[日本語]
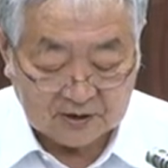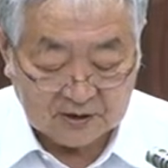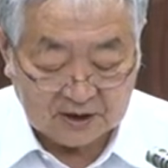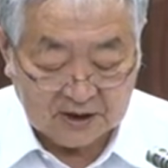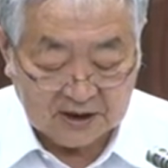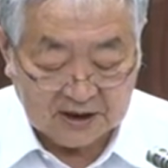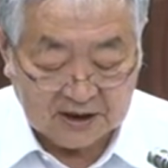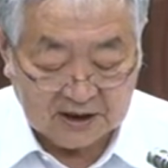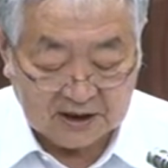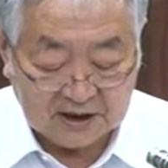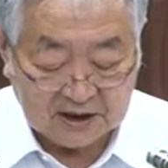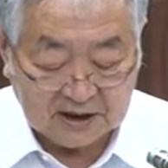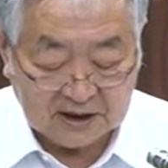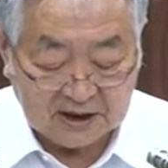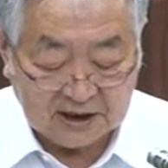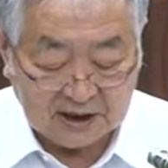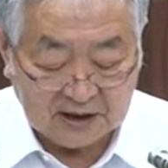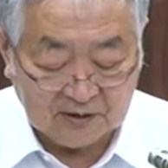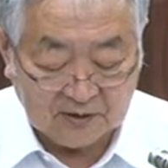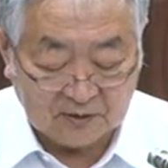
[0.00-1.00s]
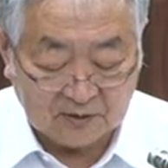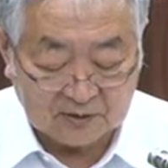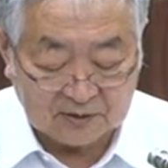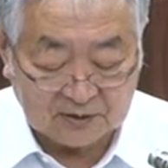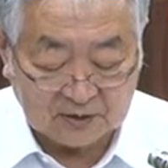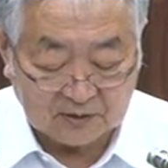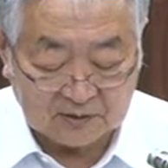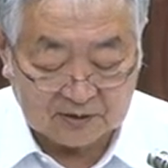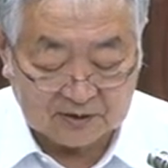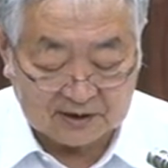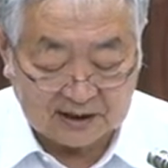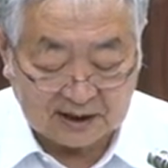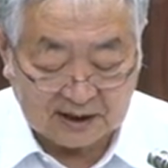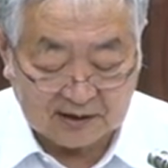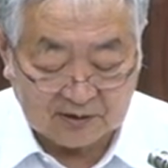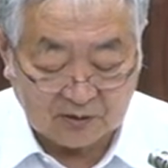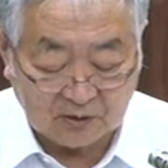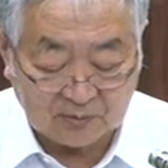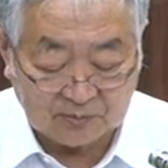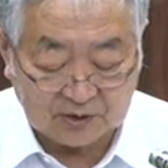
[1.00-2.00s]
次に、危険の存
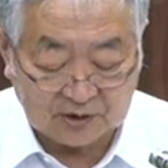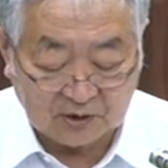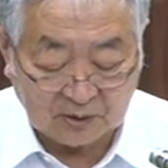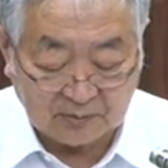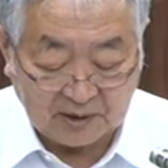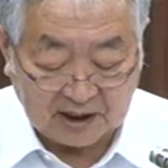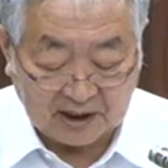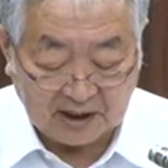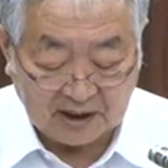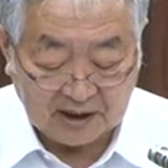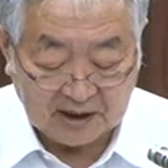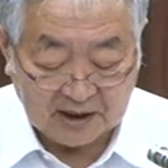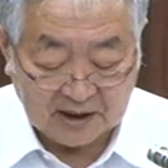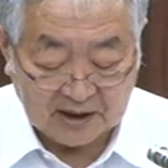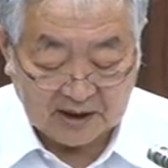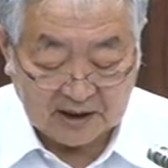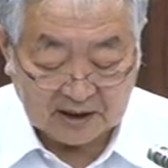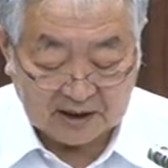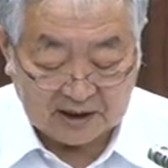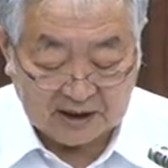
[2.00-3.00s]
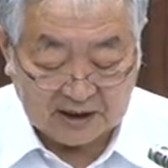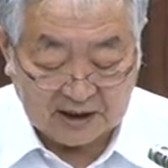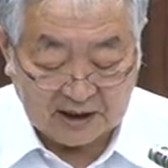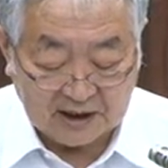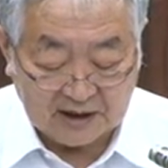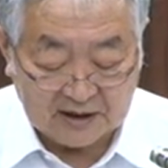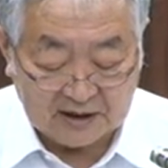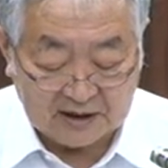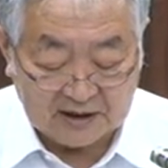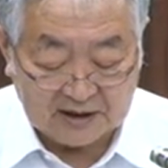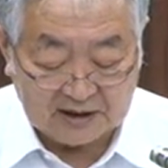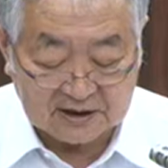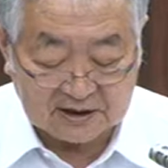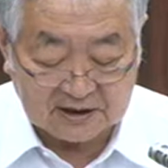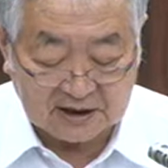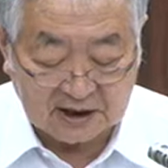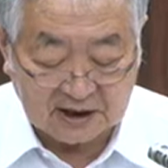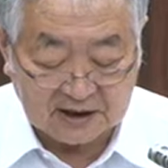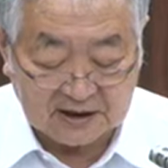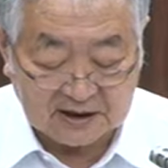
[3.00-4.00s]
在を認め、危険に
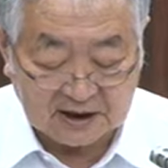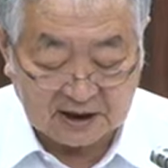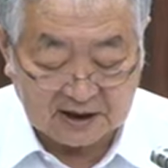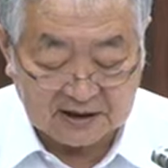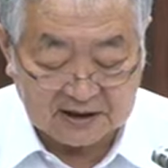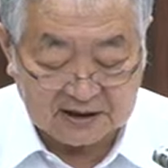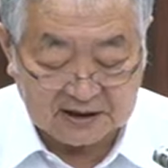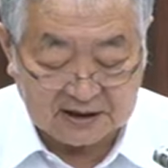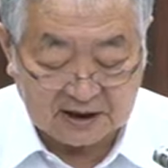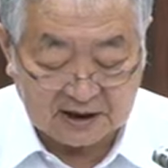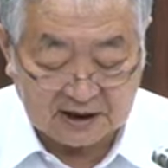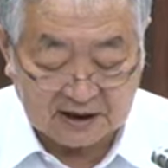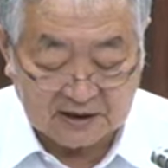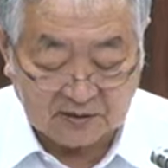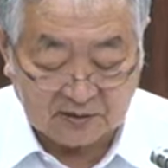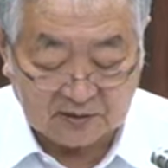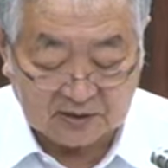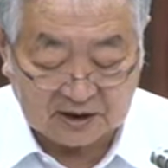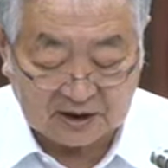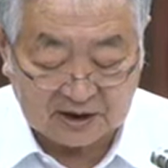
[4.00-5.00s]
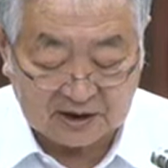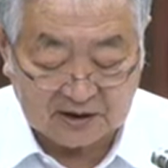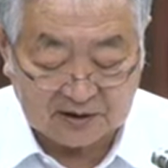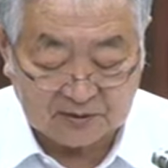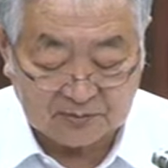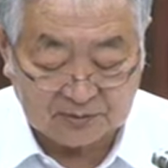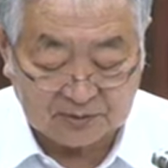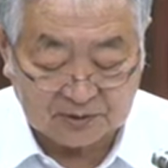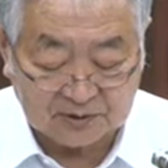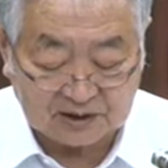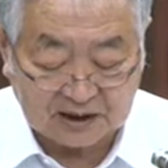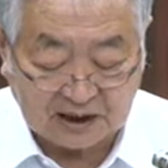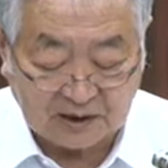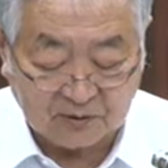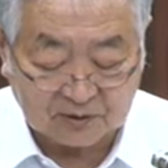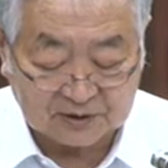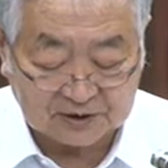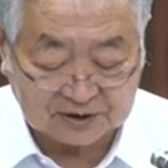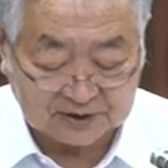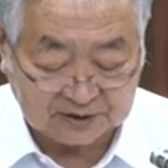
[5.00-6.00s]
正対して議論できる文
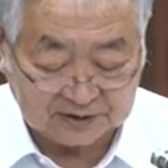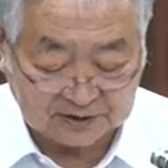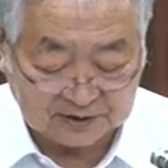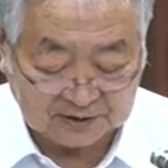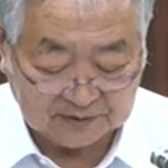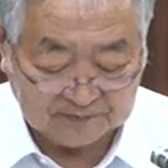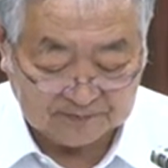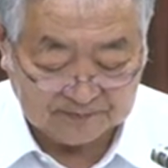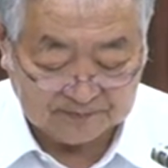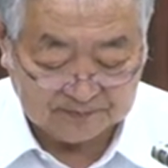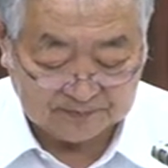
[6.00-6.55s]
化を作る。